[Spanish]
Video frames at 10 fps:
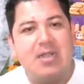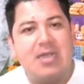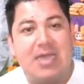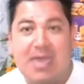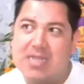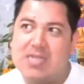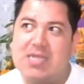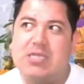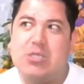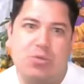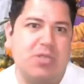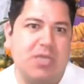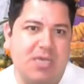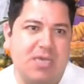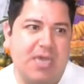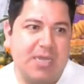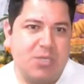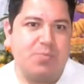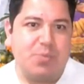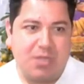y antes, Sony y
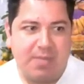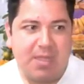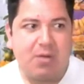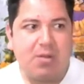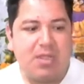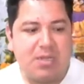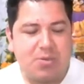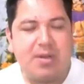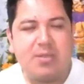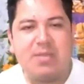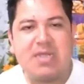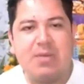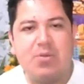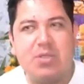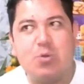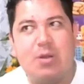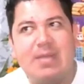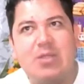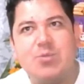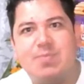Ericsson, pues también creo que eran los más cabrones, o al
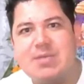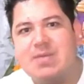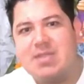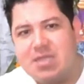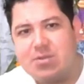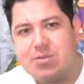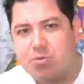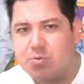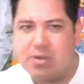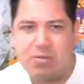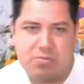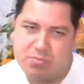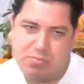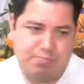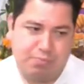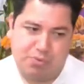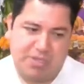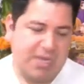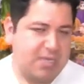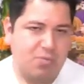menos más vendidos. Tuvieron
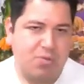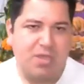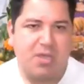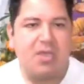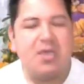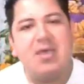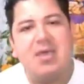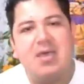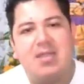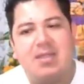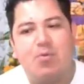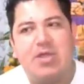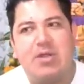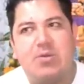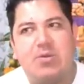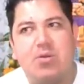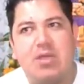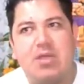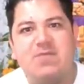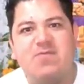puterísimo de, Como que tuvieron modelos. Yo creo
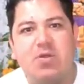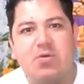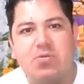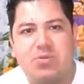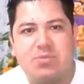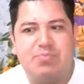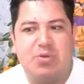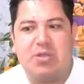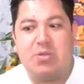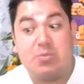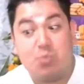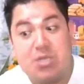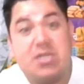que sí fueron los pioneros en muchas